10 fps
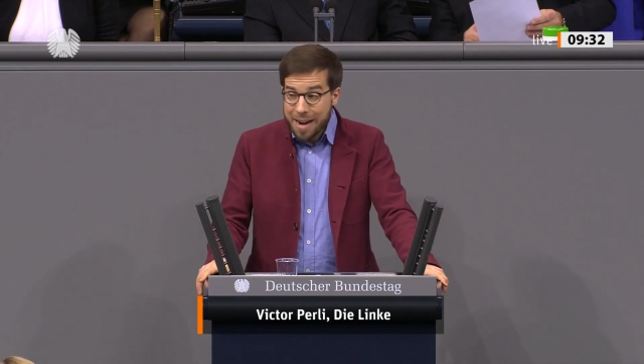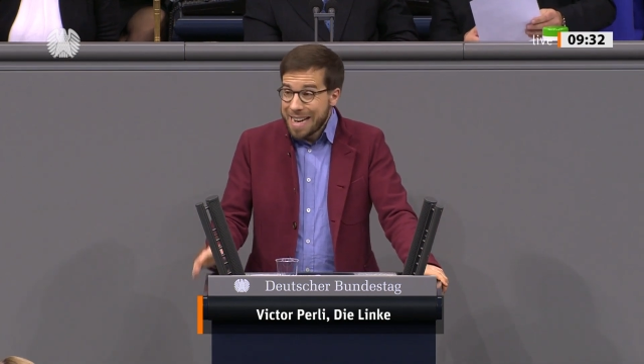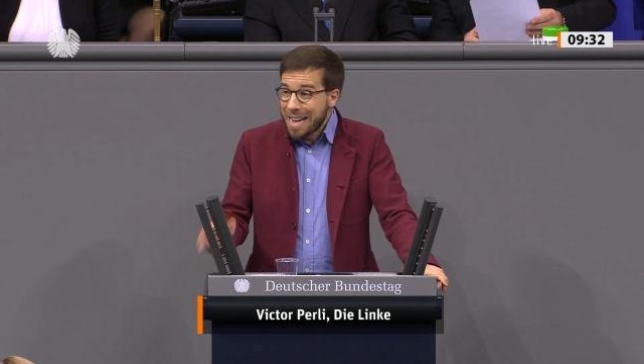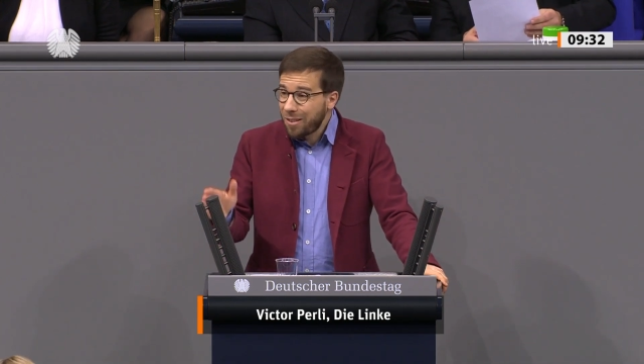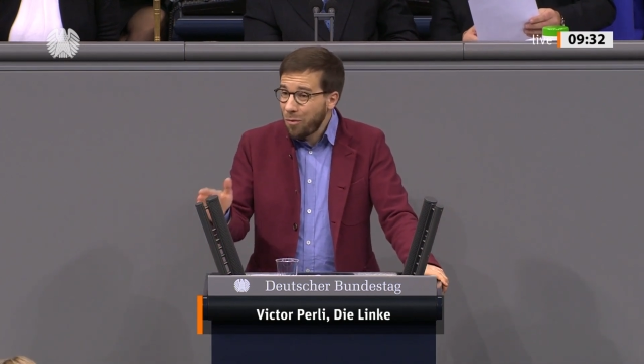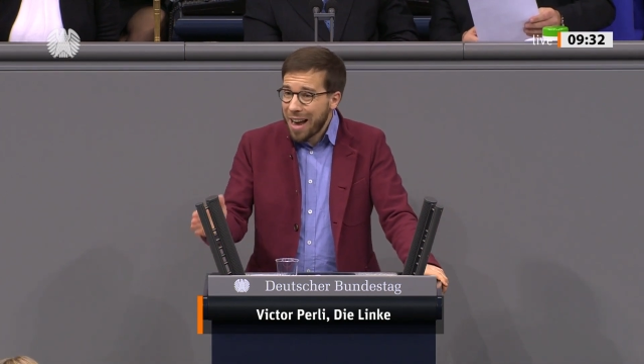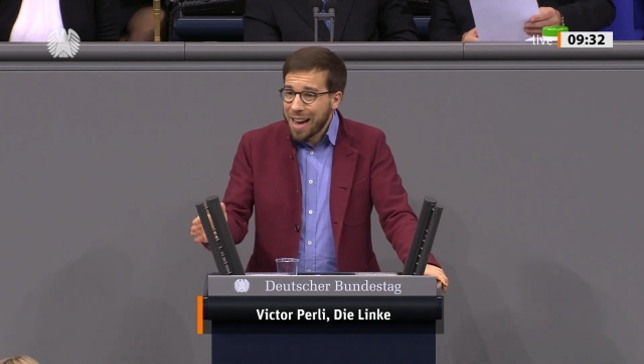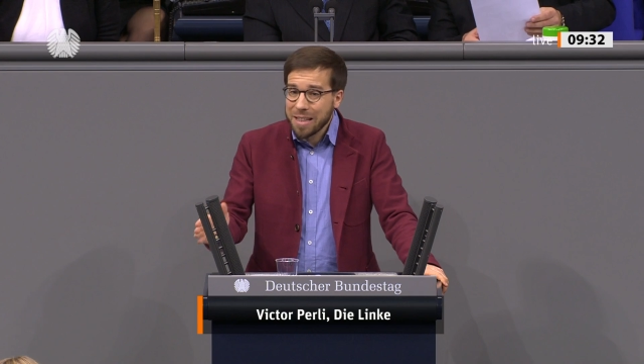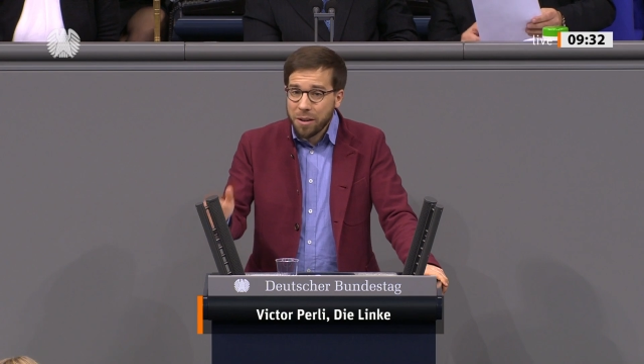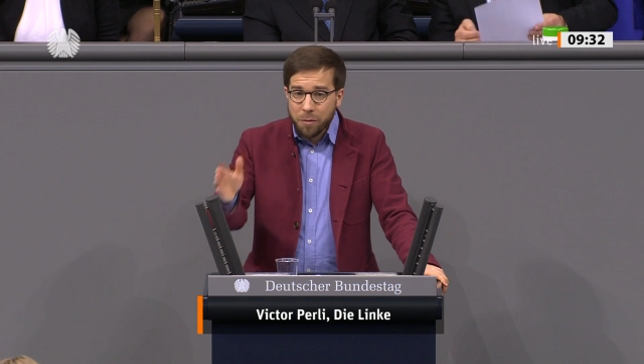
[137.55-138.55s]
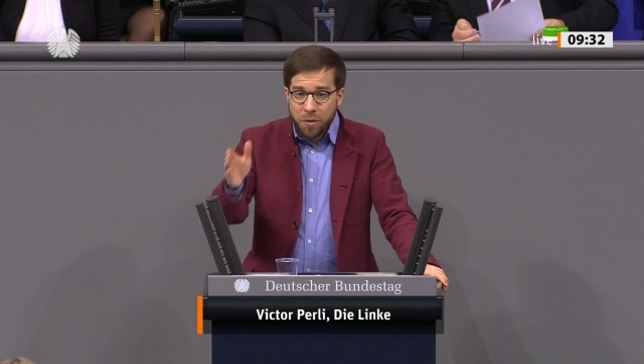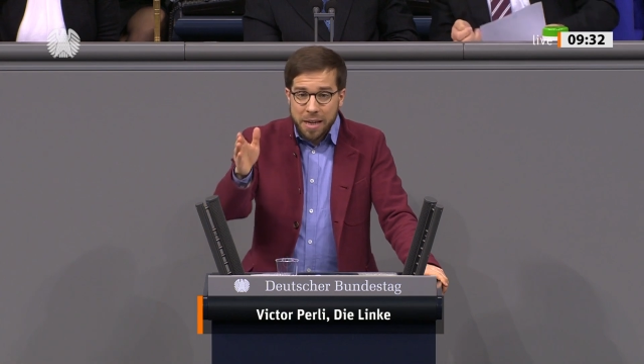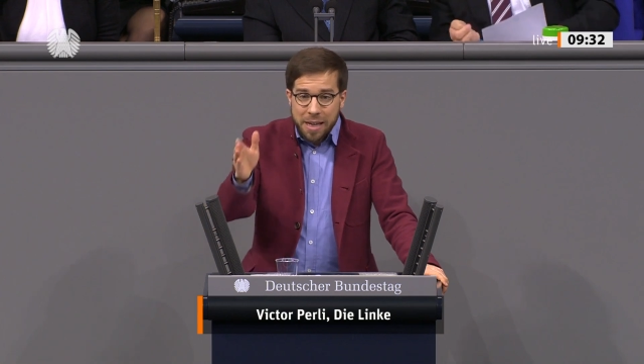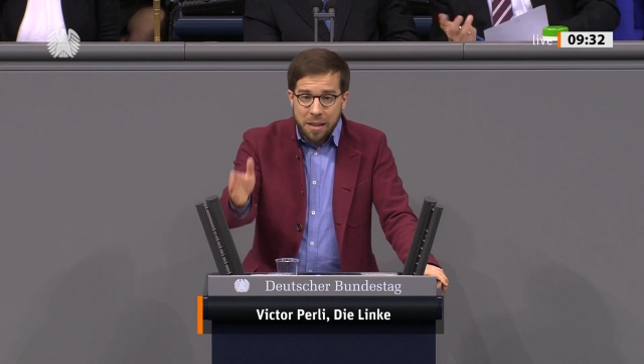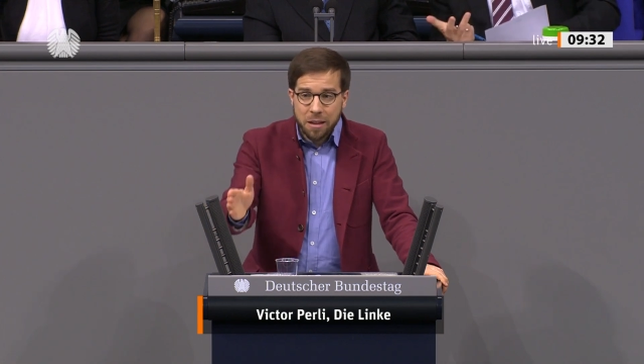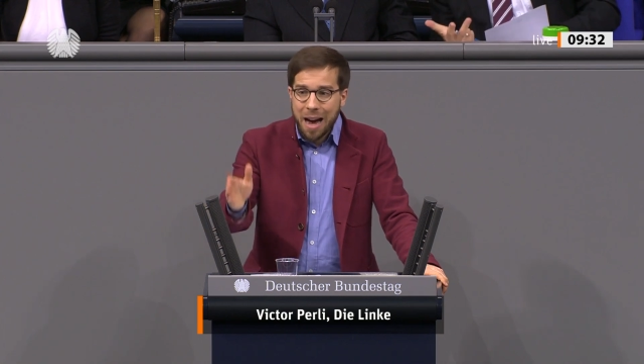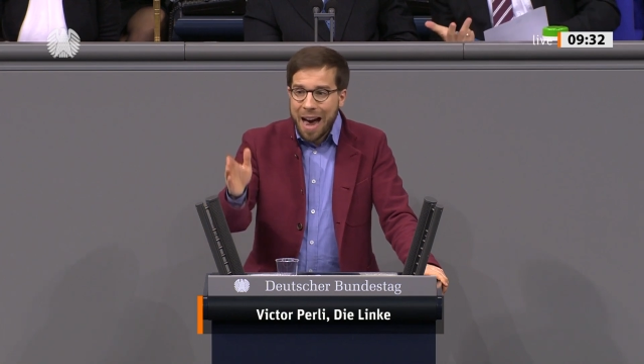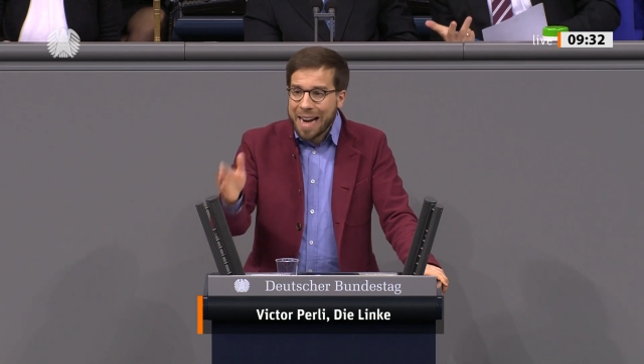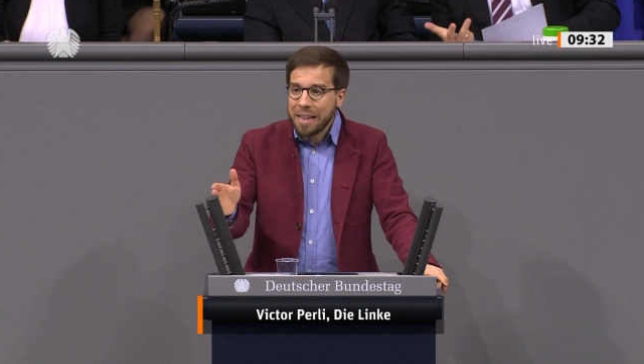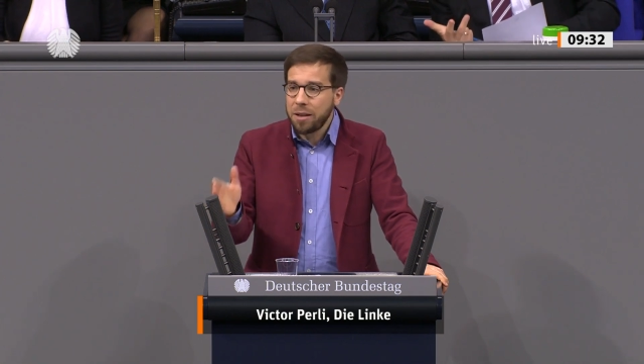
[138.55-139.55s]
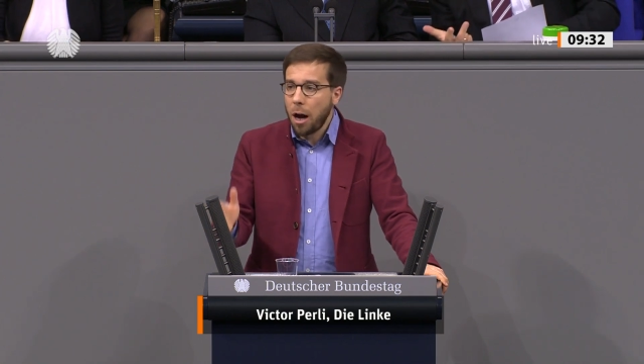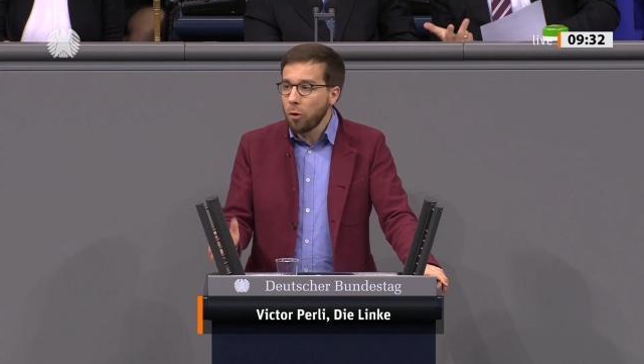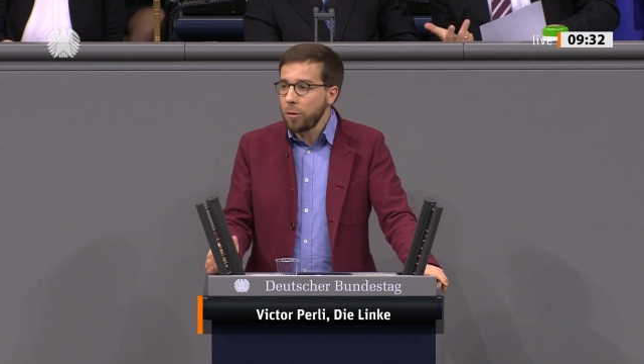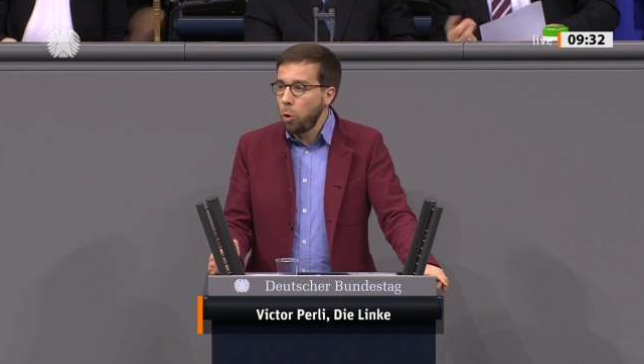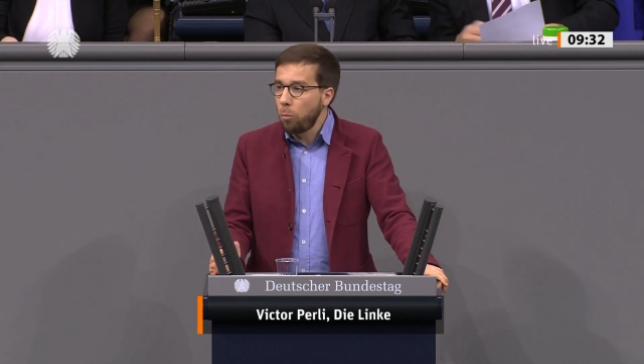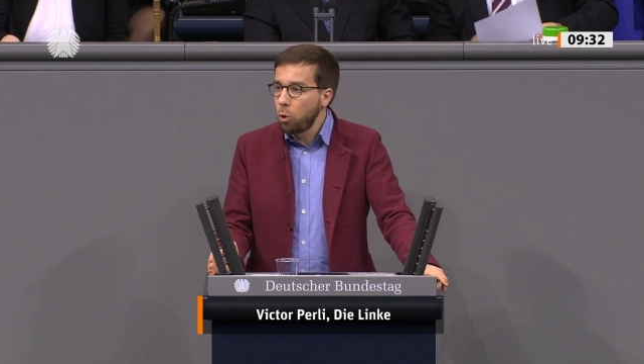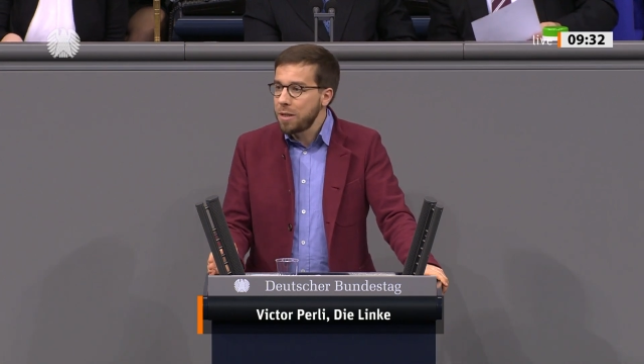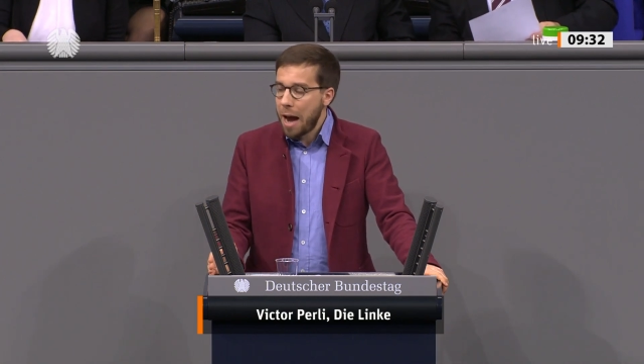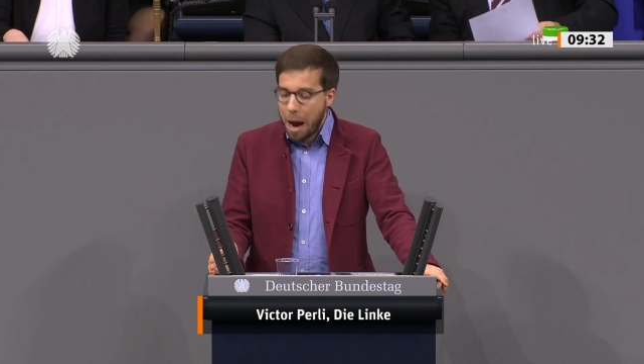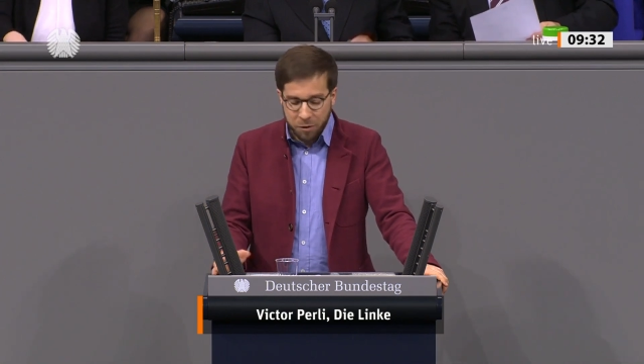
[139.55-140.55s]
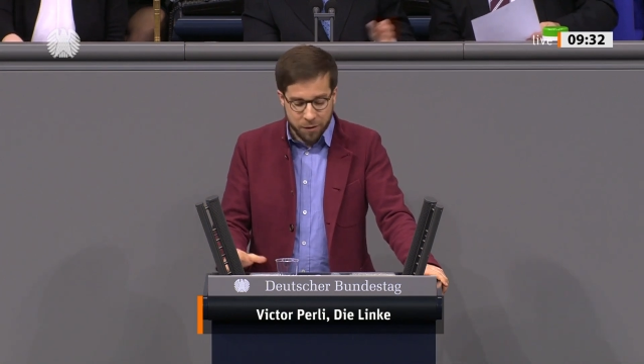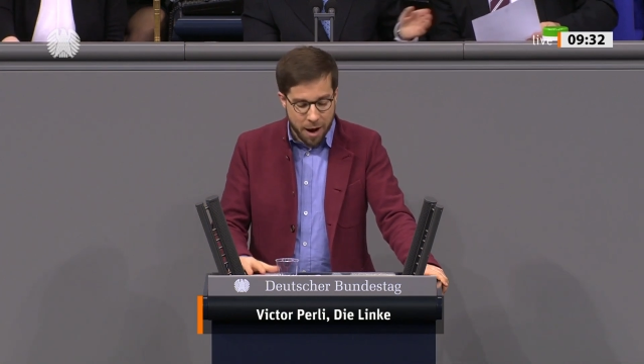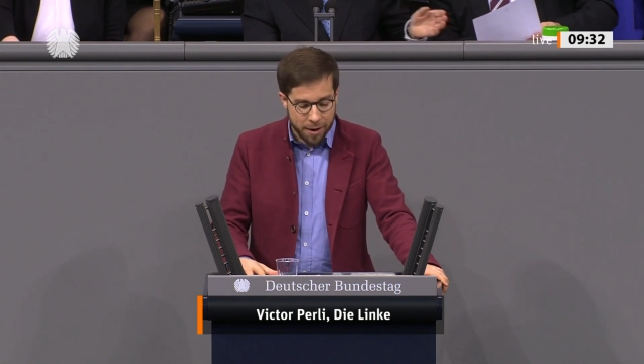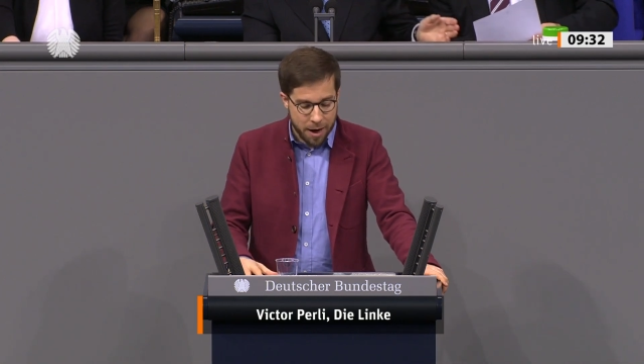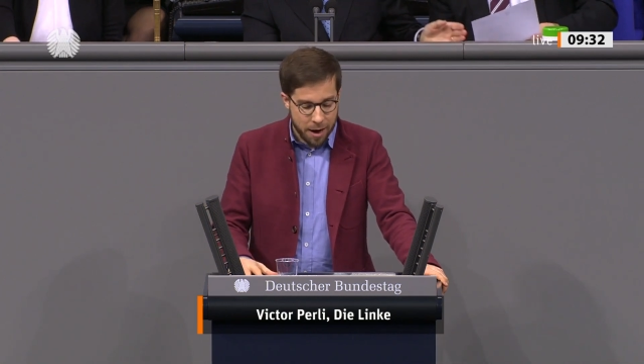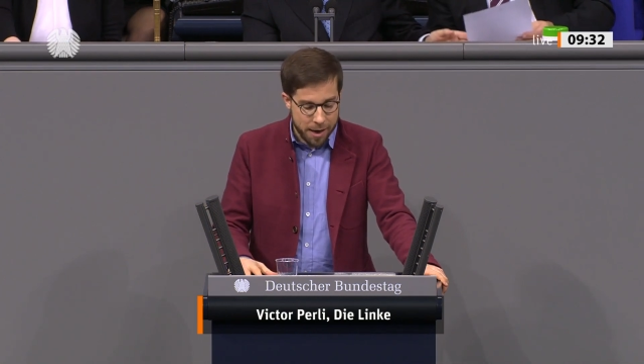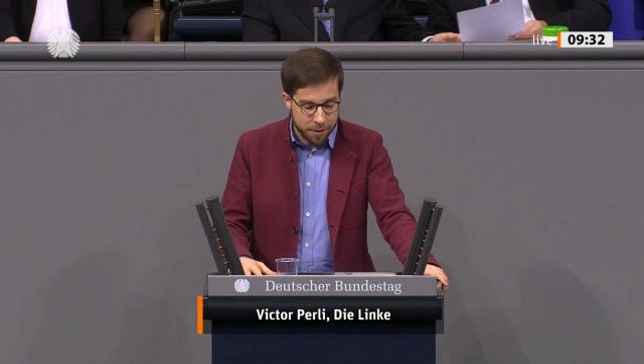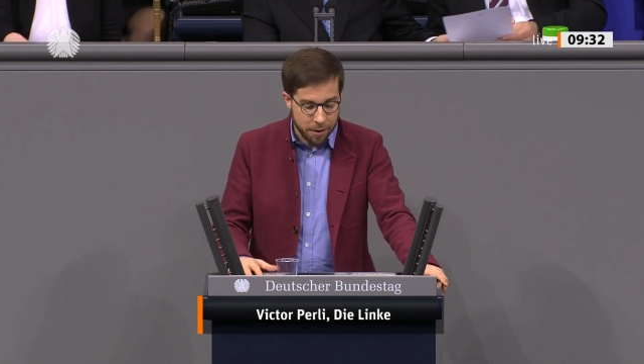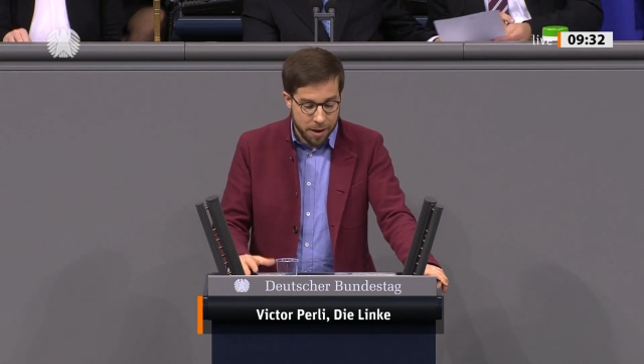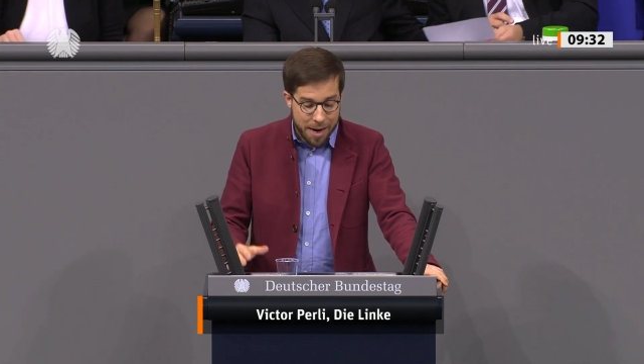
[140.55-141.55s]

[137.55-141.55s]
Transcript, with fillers: Jetzt werden wegen Ihnen 1000 Kommunen Absagen erhalten.